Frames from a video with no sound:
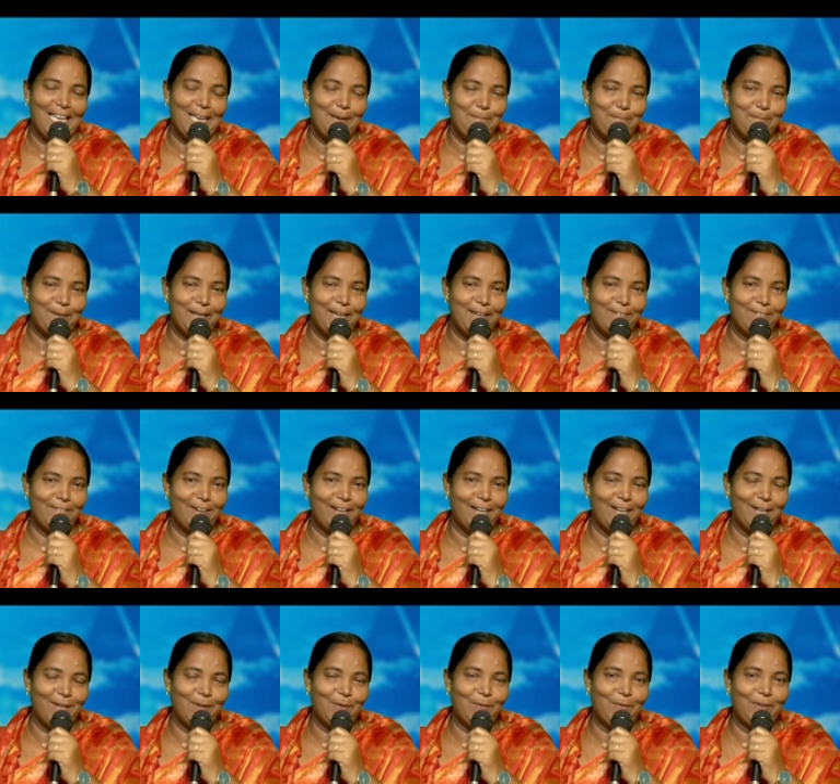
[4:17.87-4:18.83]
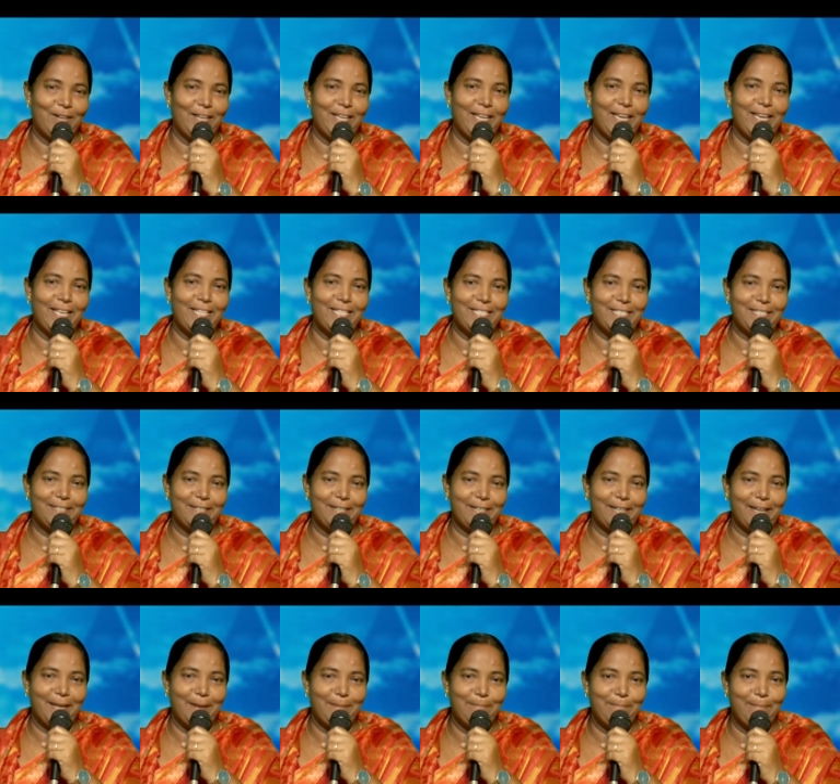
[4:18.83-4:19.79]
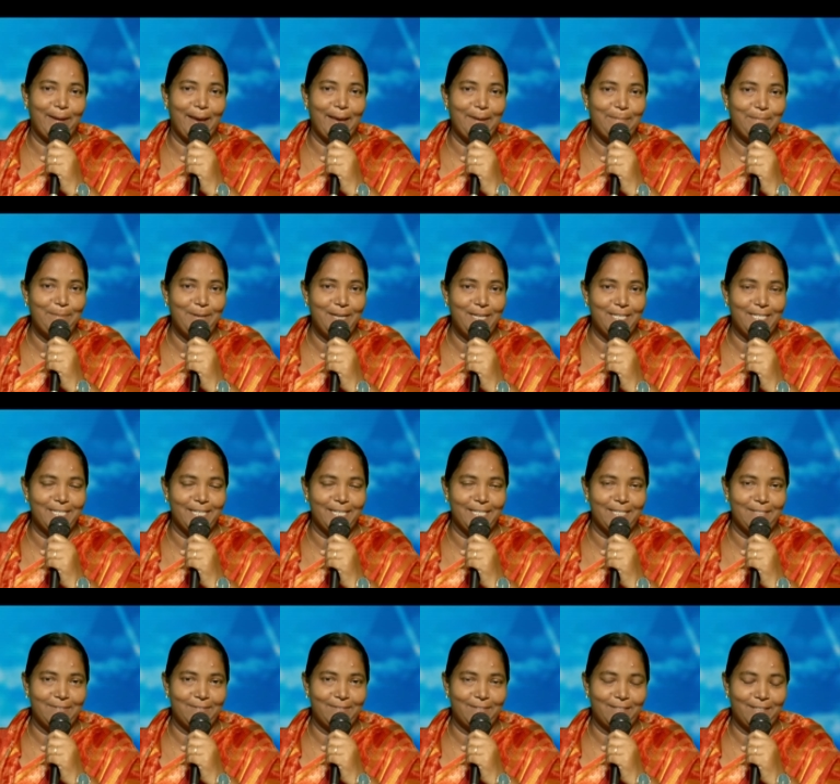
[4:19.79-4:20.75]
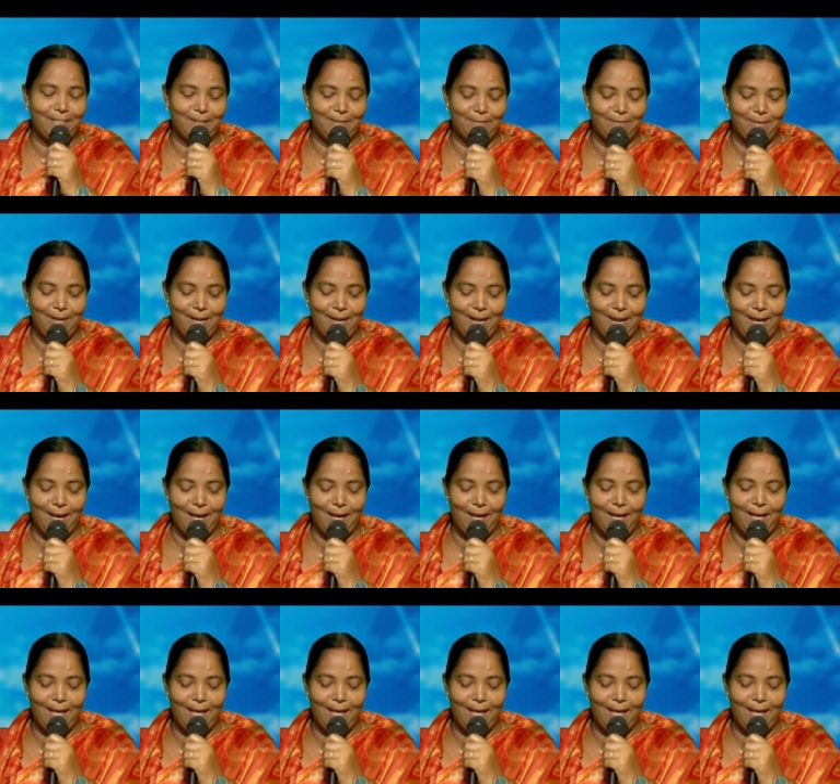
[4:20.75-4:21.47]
ఈ పిల్లవాడికి కూడా ఏంటంటే బైబిల్ చదవటం వల్ల